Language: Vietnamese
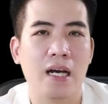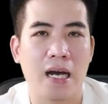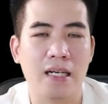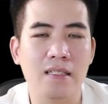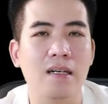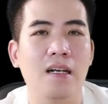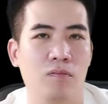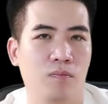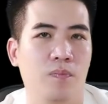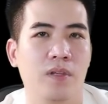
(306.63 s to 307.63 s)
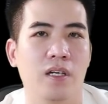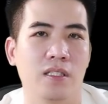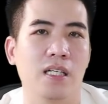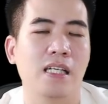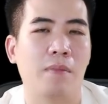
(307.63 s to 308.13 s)
cái sợi lông ở
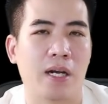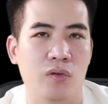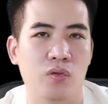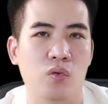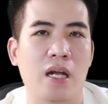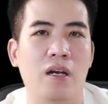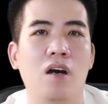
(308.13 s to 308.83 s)
trên da mặt của chúng ta nó